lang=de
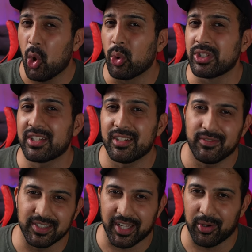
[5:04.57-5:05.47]
und
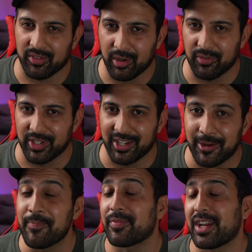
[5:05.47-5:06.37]
wir sehen uns auch wieder.
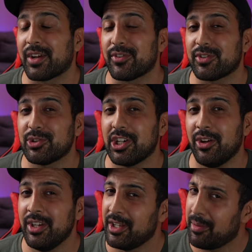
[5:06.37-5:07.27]
Danke fürs
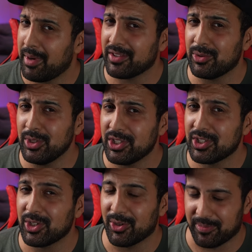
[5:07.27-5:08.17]
Zuschauen, macht's gut
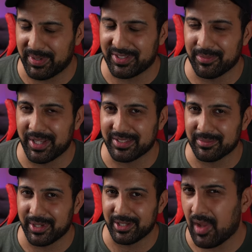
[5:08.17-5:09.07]
und bis zum
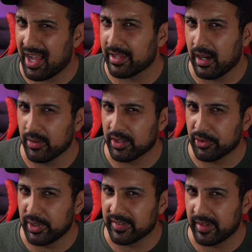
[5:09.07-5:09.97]
nächsten Mal. Ach ja, und
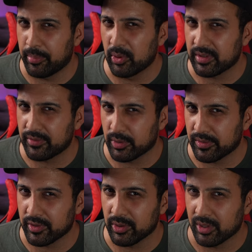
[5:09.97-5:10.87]
natürlich 10 Punkte für
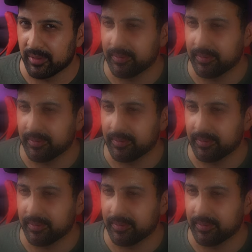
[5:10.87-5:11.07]
Gryffindor.